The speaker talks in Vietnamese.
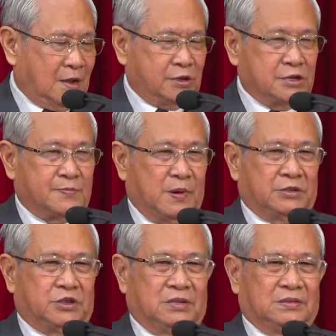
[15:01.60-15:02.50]
Tiến sĩ
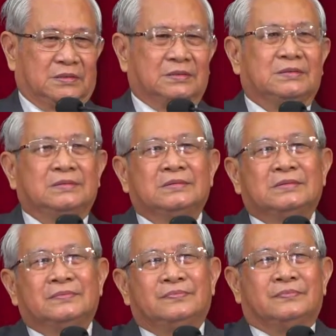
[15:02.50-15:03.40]
Spurgeon,
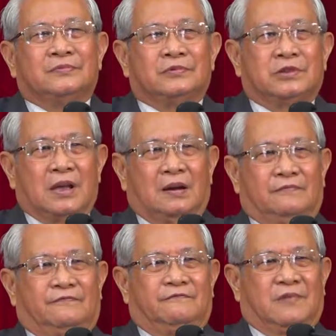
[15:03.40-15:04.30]
sứ giả
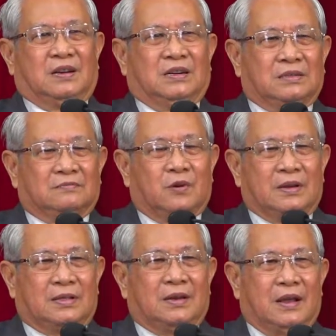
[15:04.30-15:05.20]
Vân ơn, ông
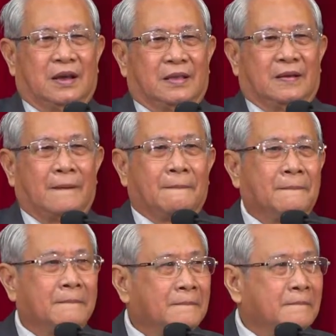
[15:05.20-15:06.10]
nói như thế này:
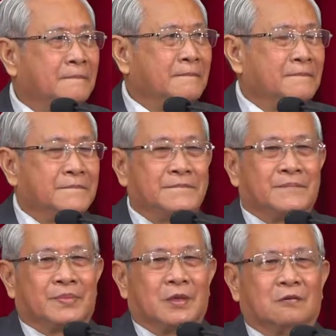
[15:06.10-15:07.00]

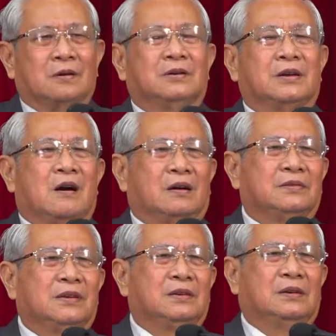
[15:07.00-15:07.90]
những con người đó
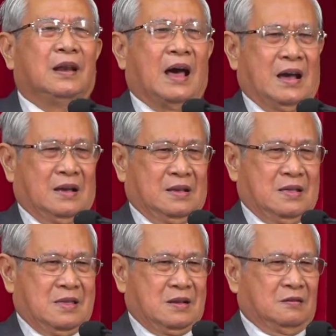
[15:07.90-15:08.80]
như
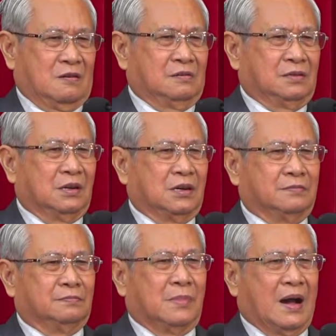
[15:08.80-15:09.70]
là những con
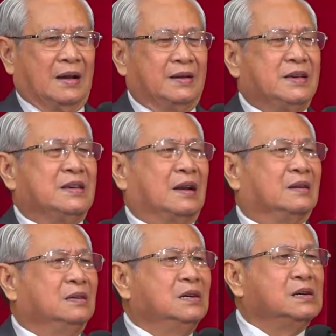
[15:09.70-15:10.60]
người mà đi
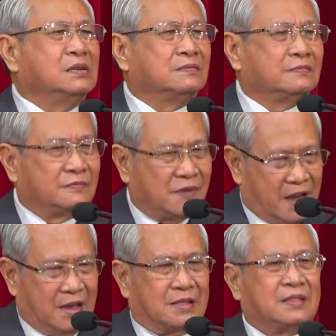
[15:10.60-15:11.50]
hành hương
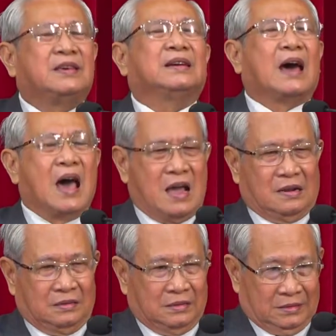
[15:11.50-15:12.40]
về thiên
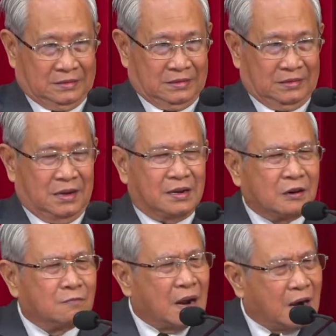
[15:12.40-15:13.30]
đàng ở
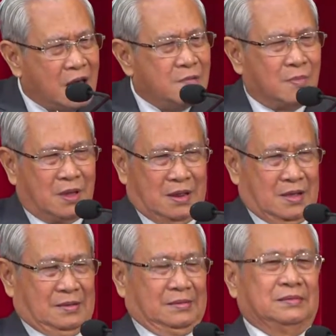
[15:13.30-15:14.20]
trong ban đêm vậy đó.